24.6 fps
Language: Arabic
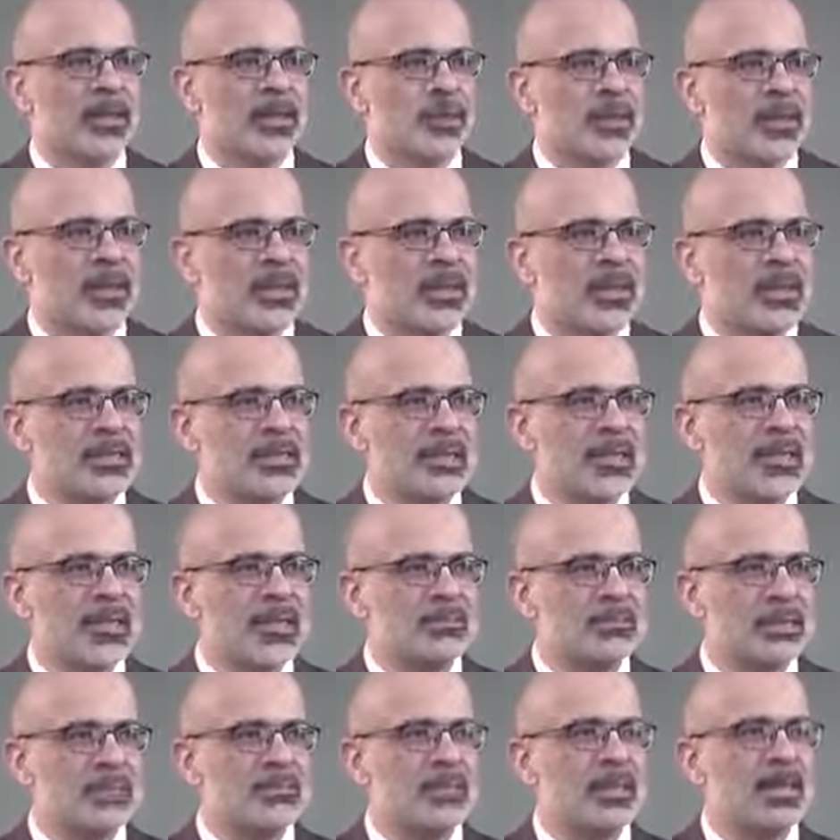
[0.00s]
نركز على
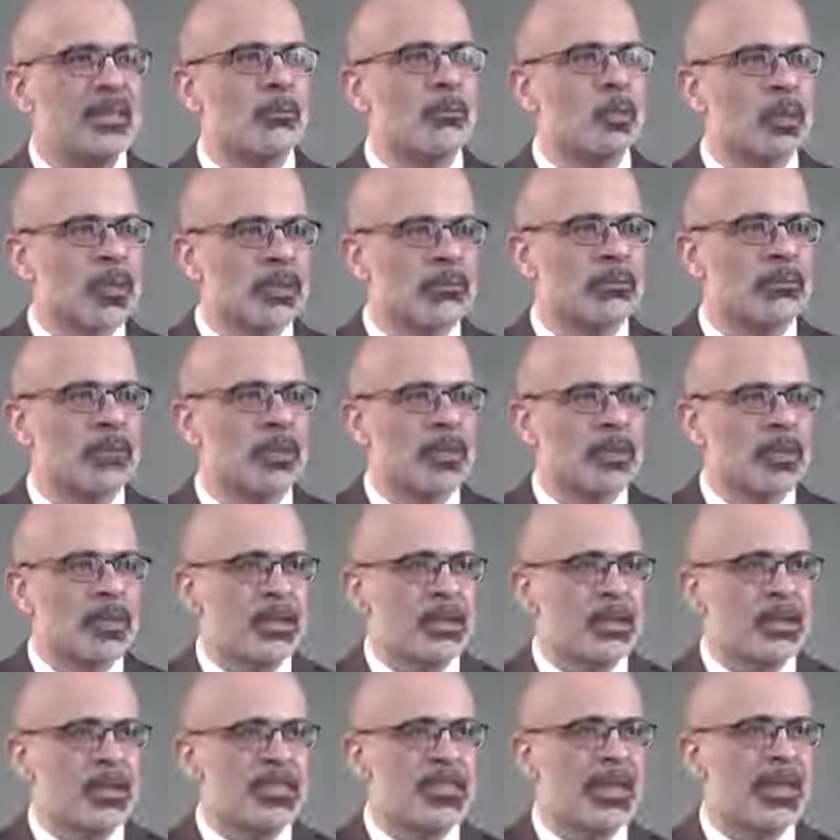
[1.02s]
مبدا مهم
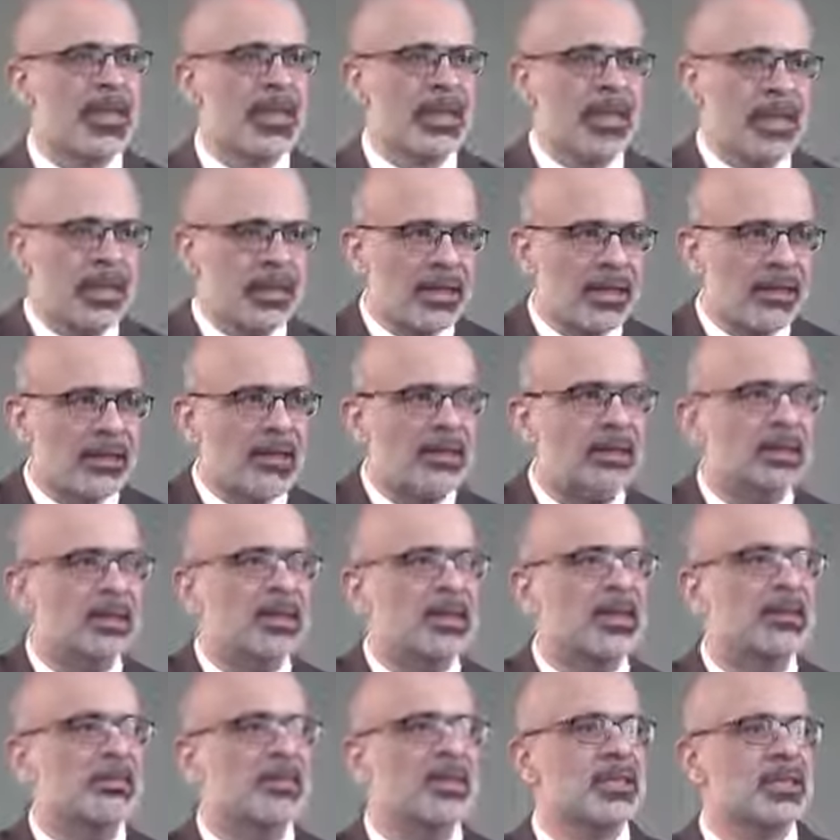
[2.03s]
يسهل
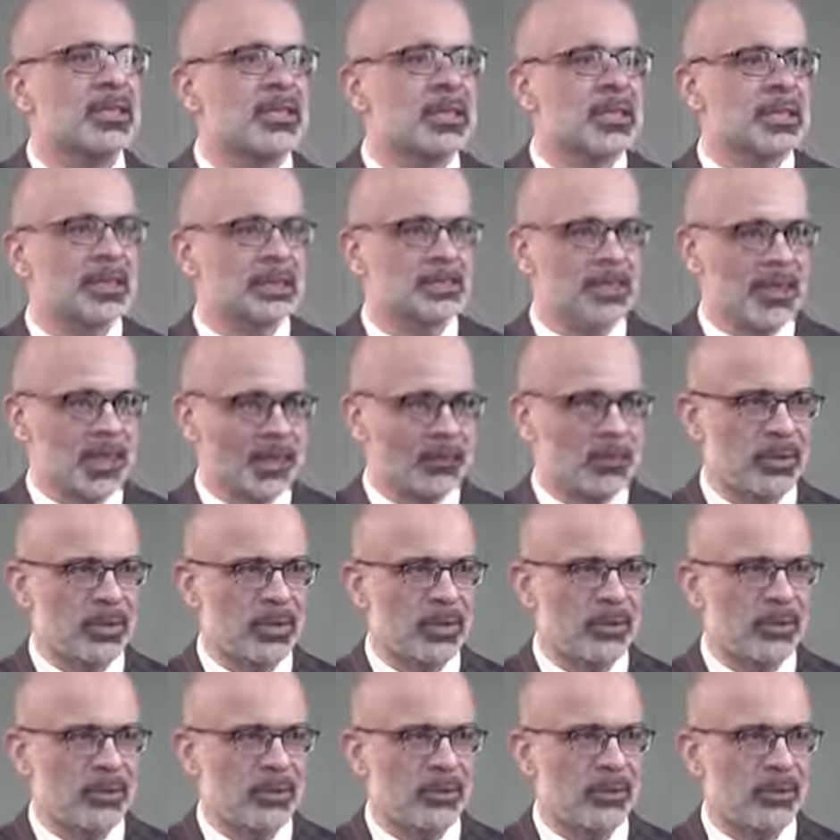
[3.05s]
علاقتك بالناس من
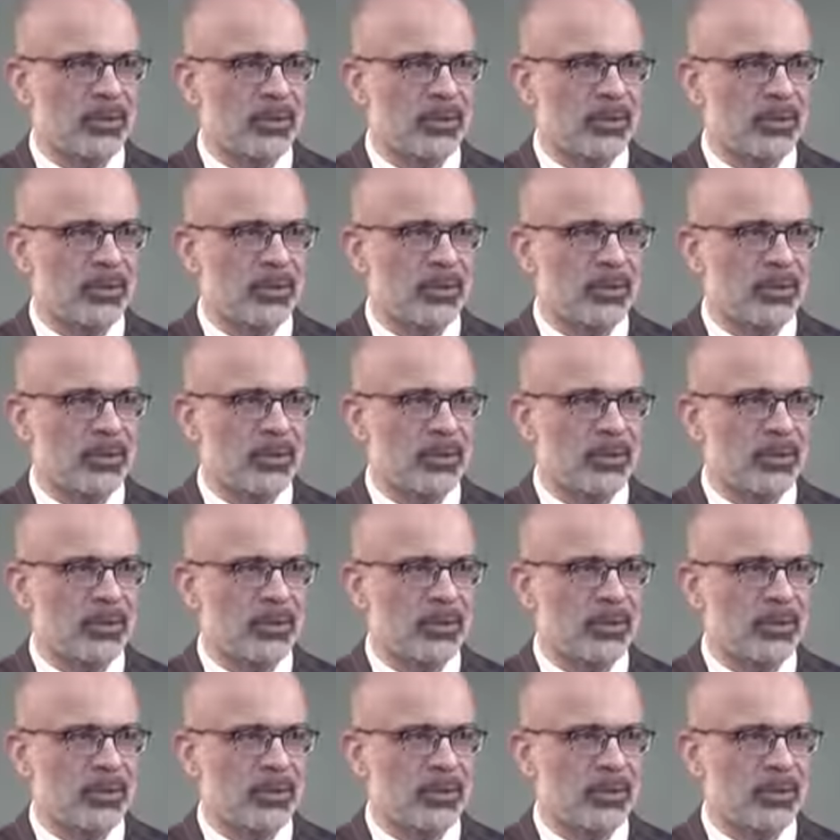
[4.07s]
حولك